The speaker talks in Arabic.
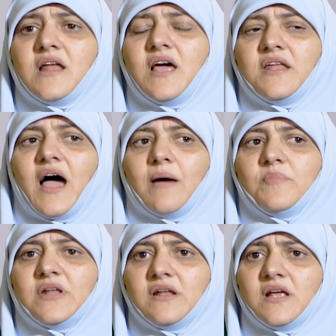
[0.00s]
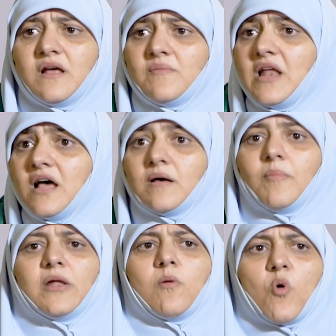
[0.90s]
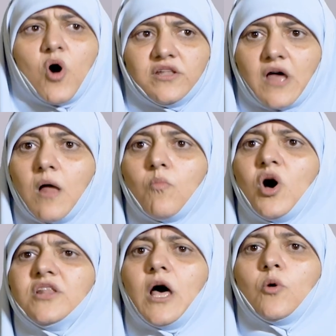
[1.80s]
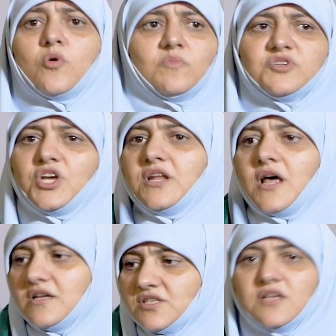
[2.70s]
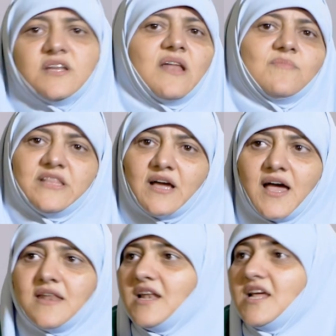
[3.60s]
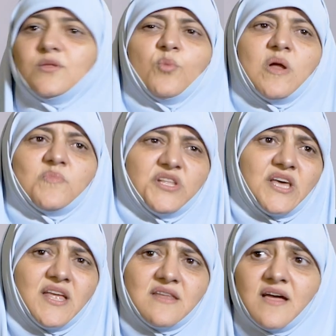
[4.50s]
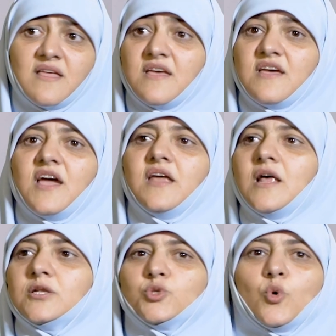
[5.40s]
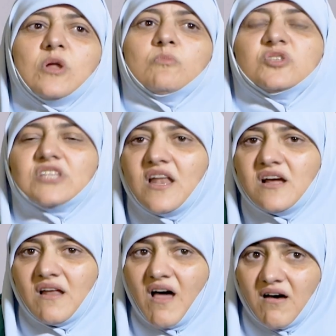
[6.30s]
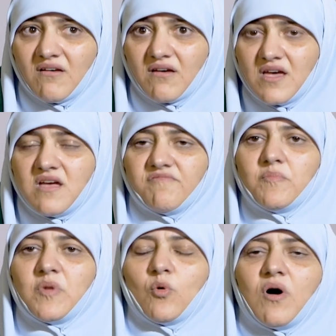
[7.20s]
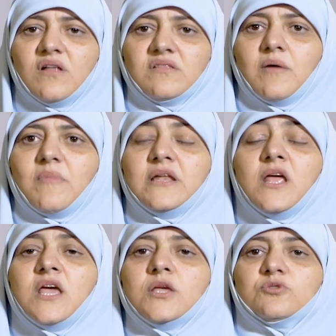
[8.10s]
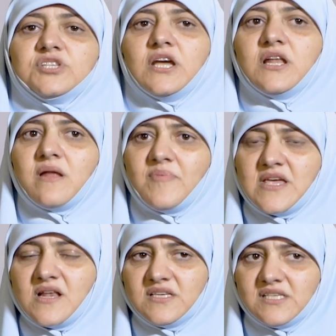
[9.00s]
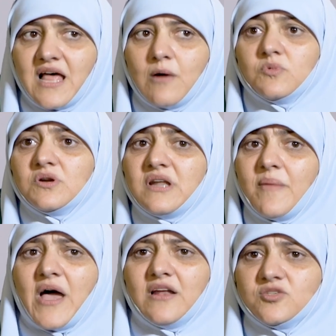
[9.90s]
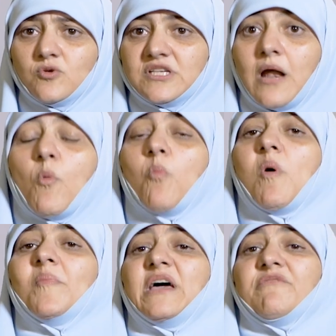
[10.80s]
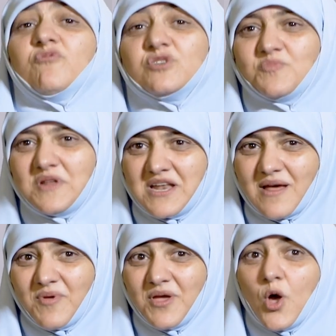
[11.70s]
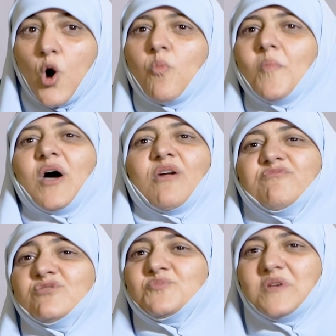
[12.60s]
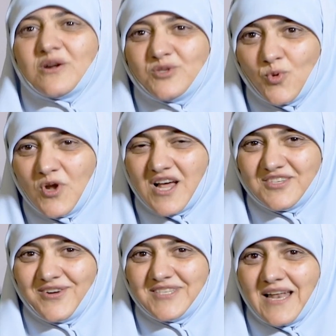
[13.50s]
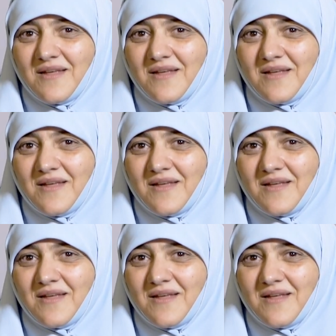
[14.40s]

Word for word: اللي احنا حبينا ان احنا نعملها طبعا المقاطعه المقاطعه الكل مش احنا الصين هي اللي محتاجانا الهند هم اللي محتاجيننا احنا السوق المستهلكه الحقيقيه فما نقاطع من يسيء لنبي الاسلام والنبي عليه الصلاه والسلام هم ما عرفوش مين النبي هم ما يعرفوش مين رسول الله صلى الله عليه